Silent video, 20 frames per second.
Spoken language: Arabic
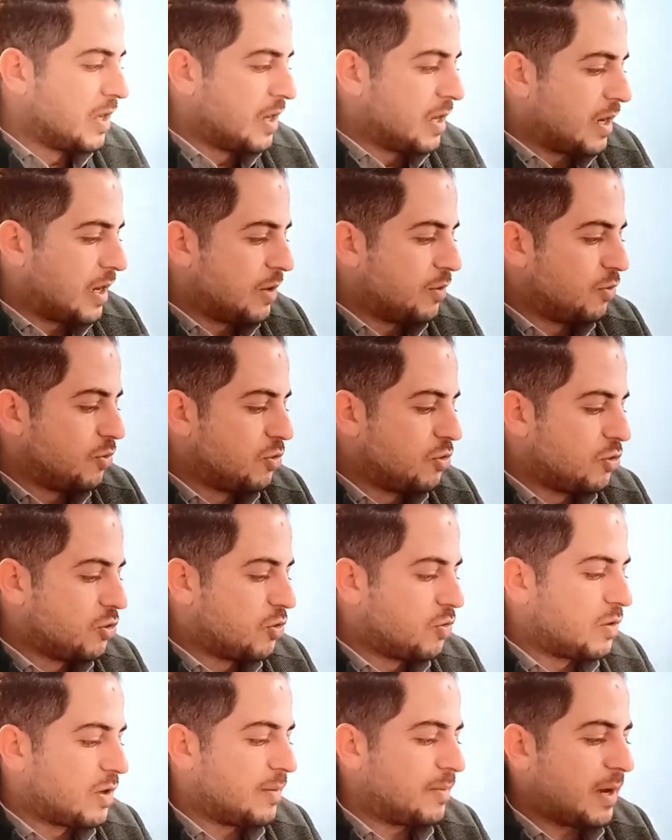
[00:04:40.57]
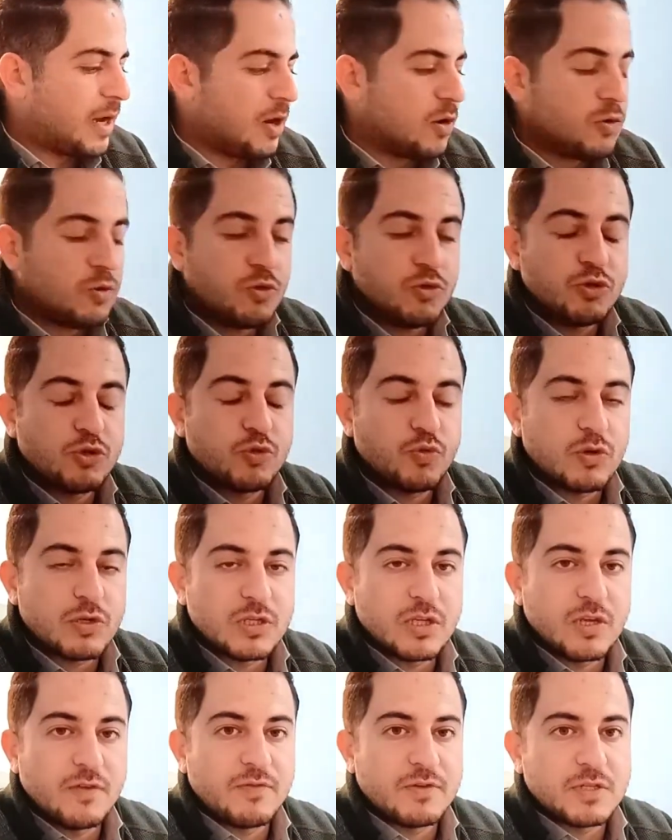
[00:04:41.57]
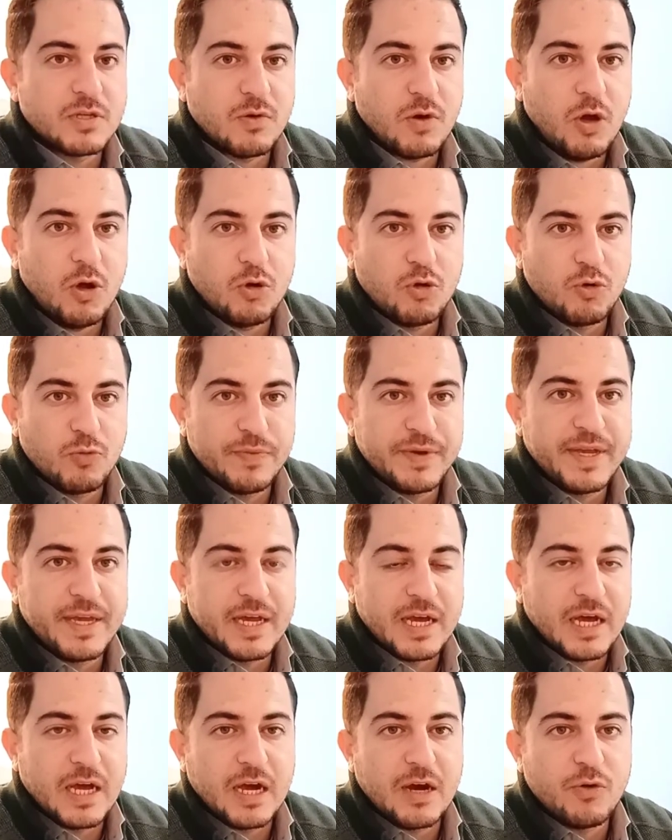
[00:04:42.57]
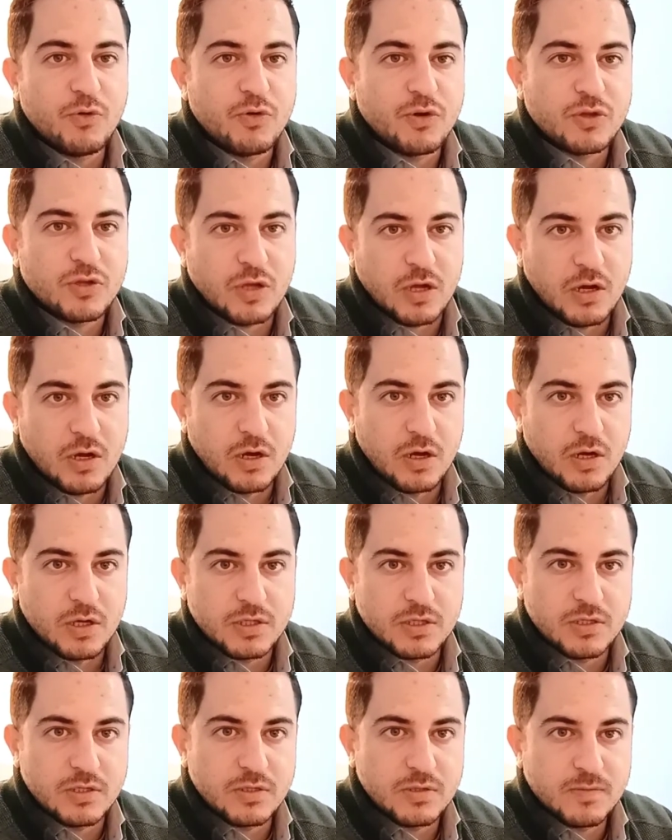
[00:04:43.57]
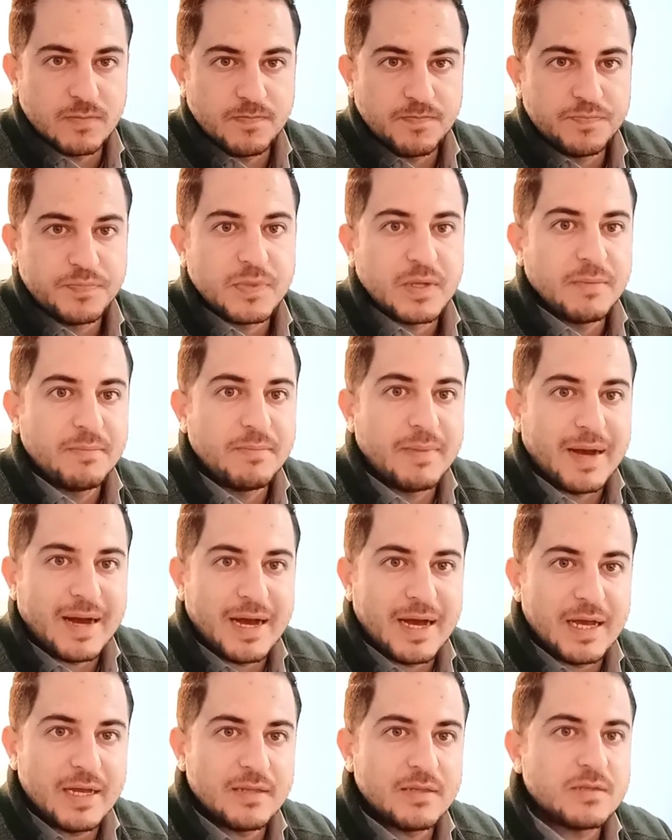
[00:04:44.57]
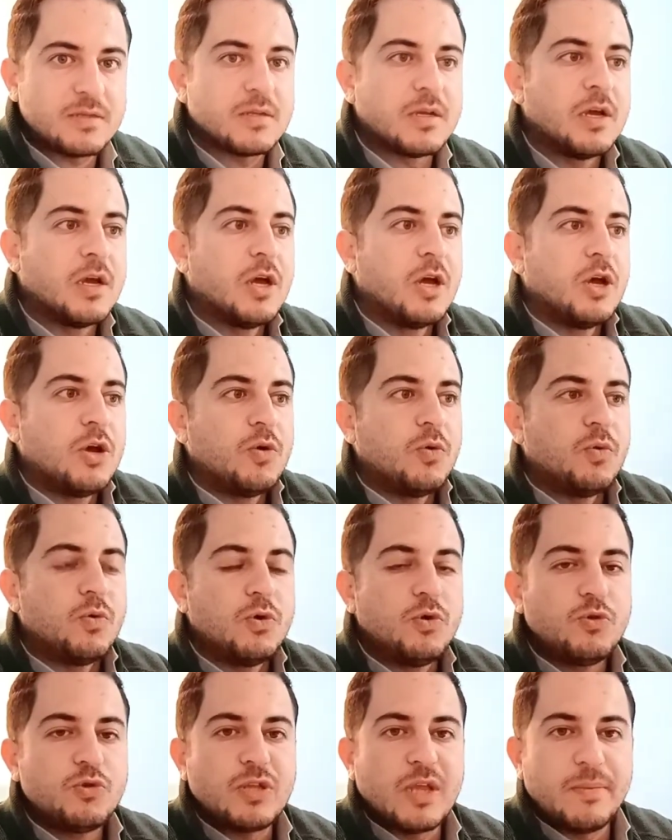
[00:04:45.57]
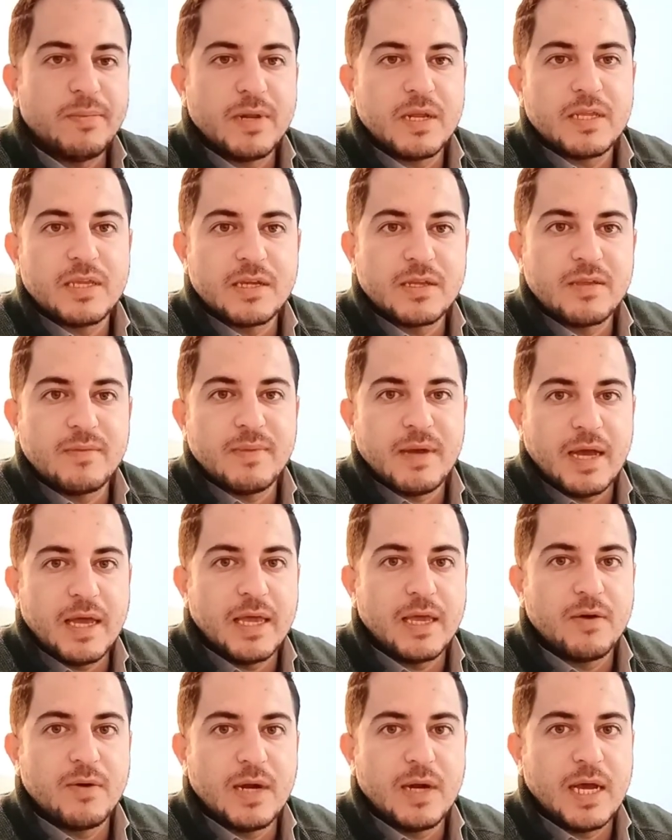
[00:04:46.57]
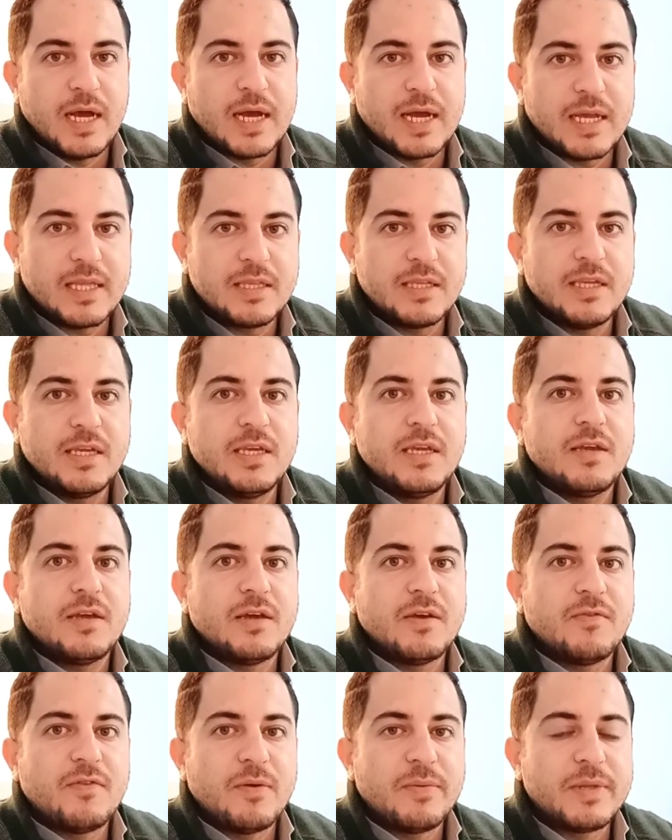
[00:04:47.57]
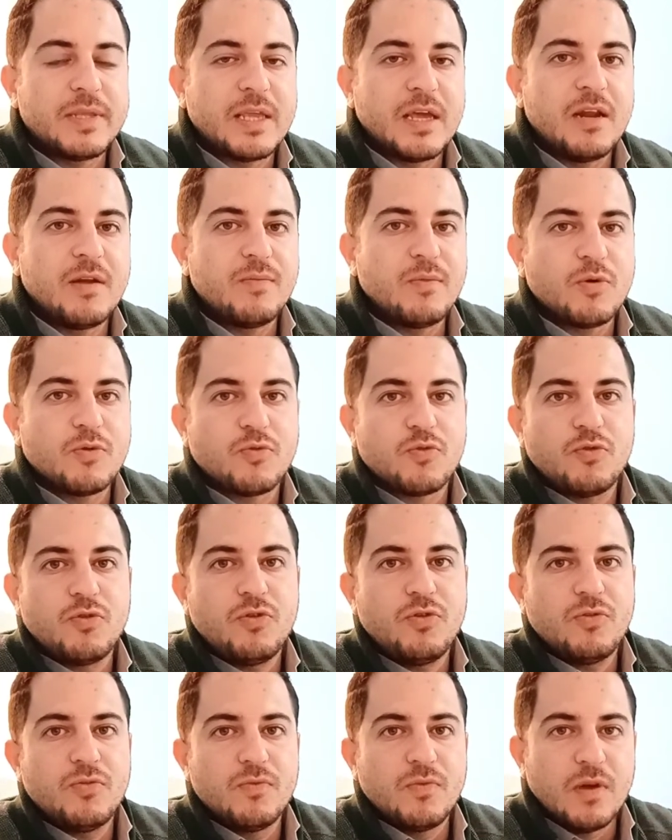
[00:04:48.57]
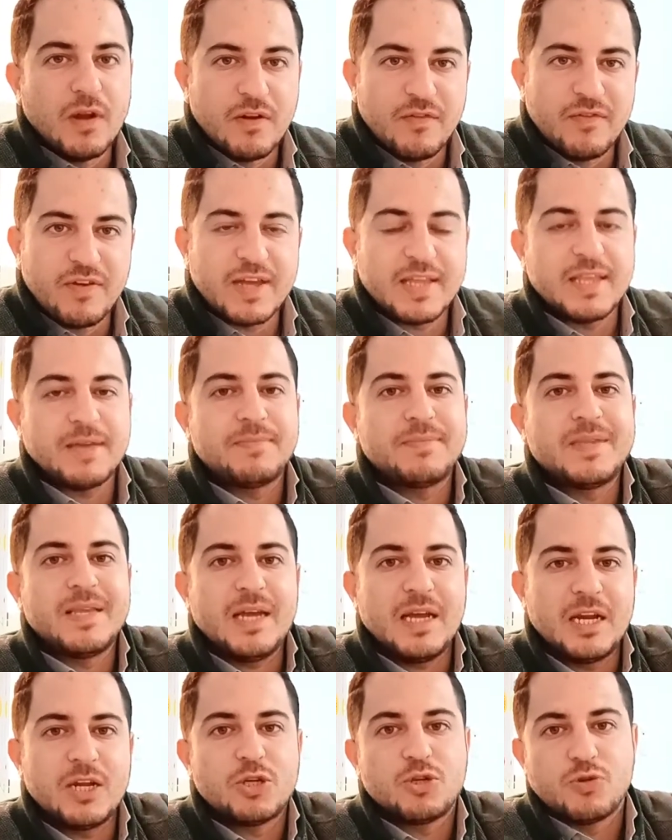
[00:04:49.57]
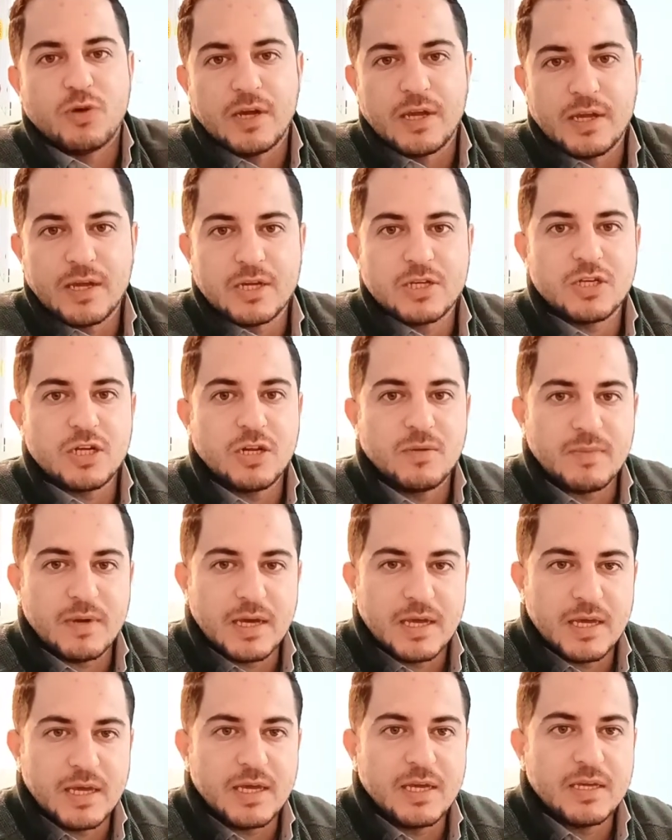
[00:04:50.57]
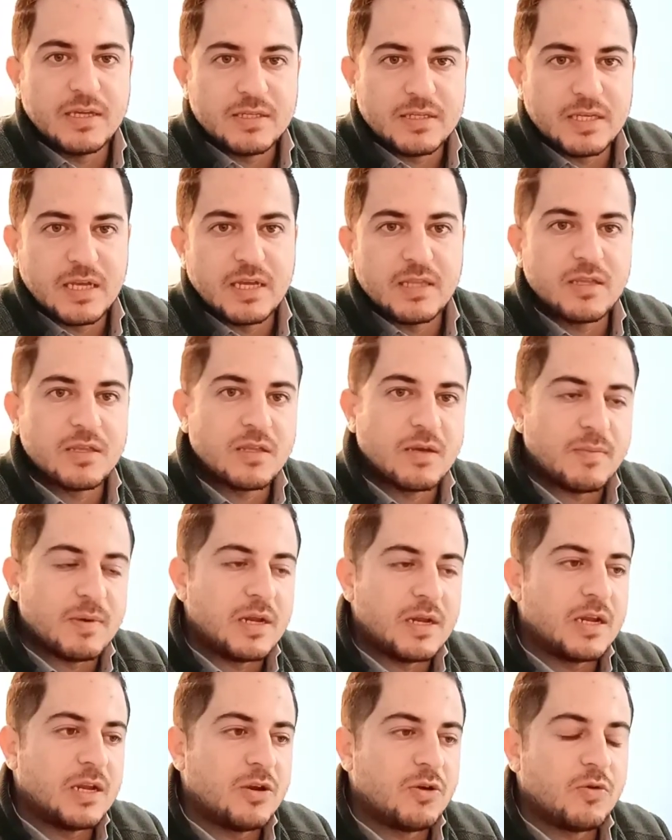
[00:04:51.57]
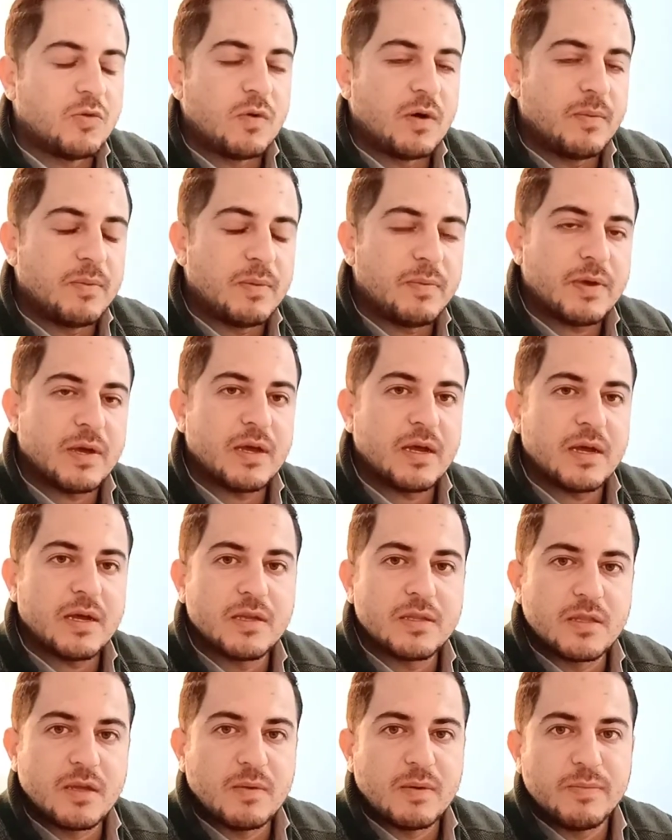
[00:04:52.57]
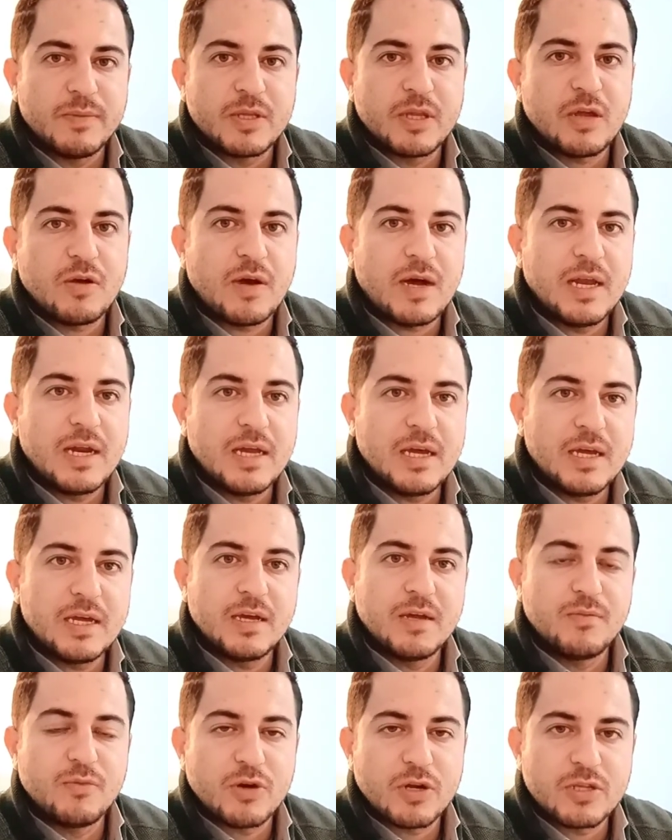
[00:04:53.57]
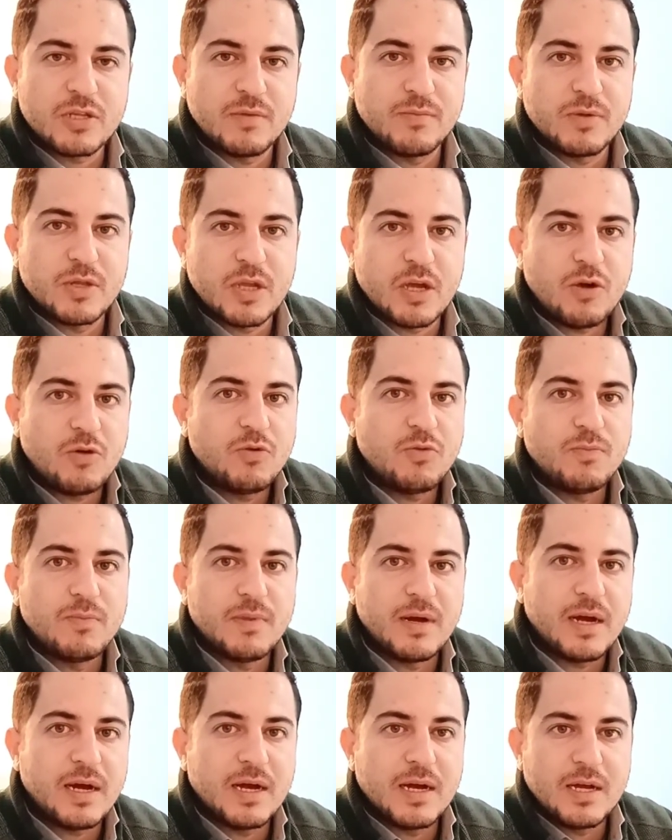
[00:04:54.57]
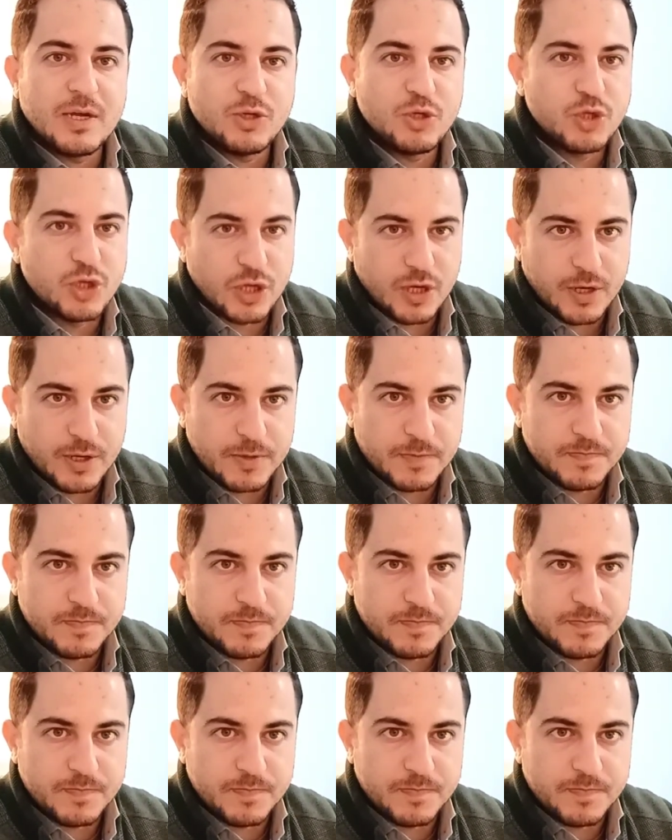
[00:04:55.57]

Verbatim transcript: هنقول ان هو معهوش وظيفه سواء حكوميه او قطاع خاص بعقد وله تامينات اجتماعيه والحاجات دي فبالتالي الموضوع الفايده بتعلى شويه عشان يبقى ايه زياده ضمان لان هو بيبقى الضمان بتاعه على المرتب بتاعه مع الشركه